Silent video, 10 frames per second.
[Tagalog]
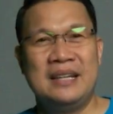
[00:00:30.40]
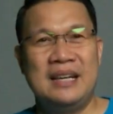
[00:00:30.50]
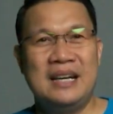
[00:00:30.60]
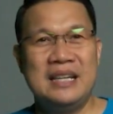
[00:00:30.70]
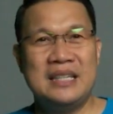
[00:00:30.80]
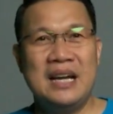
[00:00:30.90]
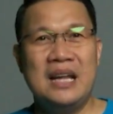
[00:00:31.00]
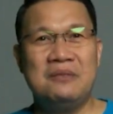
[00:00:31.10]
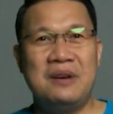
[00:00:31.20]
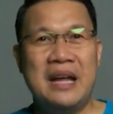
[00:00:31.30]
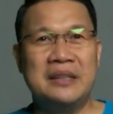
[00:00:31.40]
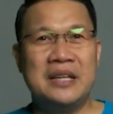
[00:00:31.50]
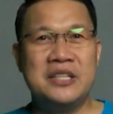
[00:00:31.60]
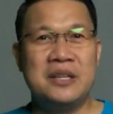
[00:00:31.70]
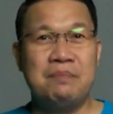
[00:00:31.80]
Ang isang
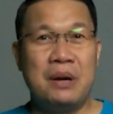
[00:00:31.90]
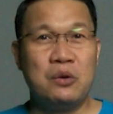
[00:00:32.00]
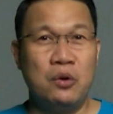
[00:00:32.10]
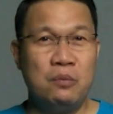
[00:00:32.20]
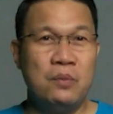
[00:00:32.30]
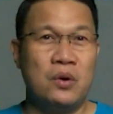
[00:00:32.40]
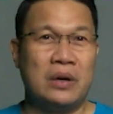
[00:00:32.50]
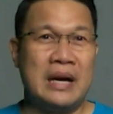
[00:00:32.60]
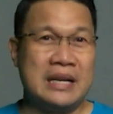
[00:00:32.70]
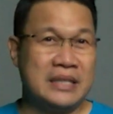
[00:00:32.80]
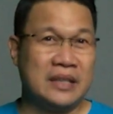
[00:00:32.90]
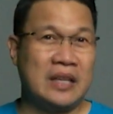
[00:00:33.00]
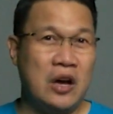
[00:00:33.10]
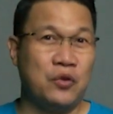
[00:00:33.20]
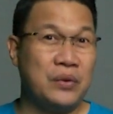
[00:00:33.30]
advantage ng paglugmok ang isang
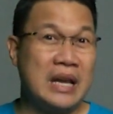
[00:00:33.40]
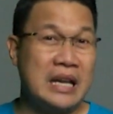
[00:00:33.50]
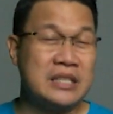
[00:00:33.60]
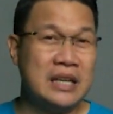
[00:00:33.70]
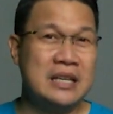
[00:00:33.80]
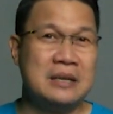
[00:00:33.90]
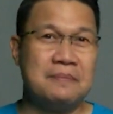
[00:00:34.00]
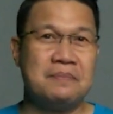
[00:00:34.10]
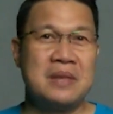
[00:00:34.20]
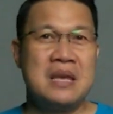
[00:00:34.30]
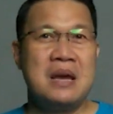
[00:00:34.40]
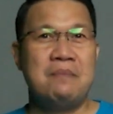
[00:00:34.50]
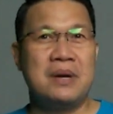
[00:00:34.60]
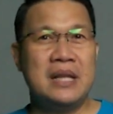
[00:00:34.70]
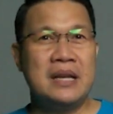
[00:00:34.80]
tao financially.
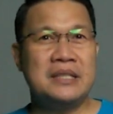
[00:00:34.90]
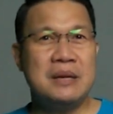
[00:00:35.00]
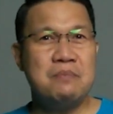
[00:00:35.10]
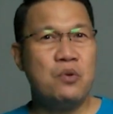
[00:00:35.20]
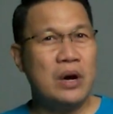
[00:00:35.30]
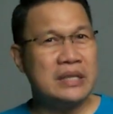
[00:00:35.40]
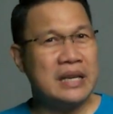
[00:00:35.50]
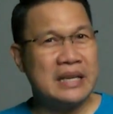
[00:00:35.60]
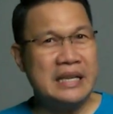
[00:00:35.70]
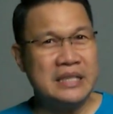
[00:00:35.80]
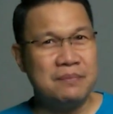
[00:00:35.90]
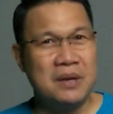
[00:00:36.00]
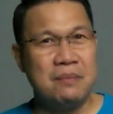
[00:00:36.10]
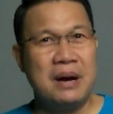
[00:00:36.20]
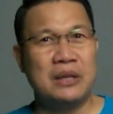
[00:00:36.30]
Madalas ay eh, bukas ang isip
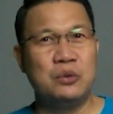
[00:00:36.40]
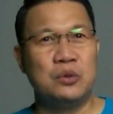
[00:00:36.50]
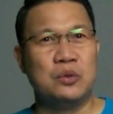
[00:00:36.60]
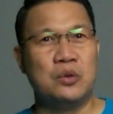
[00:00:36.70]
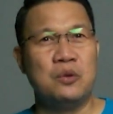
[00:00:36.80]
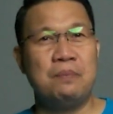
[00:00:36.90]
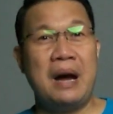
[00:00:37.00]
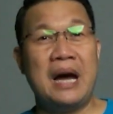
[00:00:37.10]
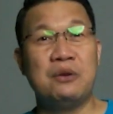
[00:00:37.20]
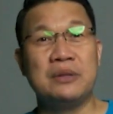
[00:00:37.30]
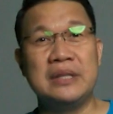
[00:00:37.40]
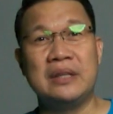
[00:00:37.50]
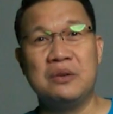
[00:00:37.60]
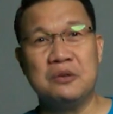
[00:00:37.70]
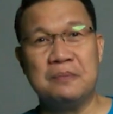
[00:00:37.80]
niyang matuto kung paano
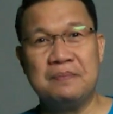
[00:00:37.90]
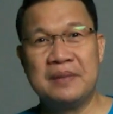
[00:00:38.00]
titino.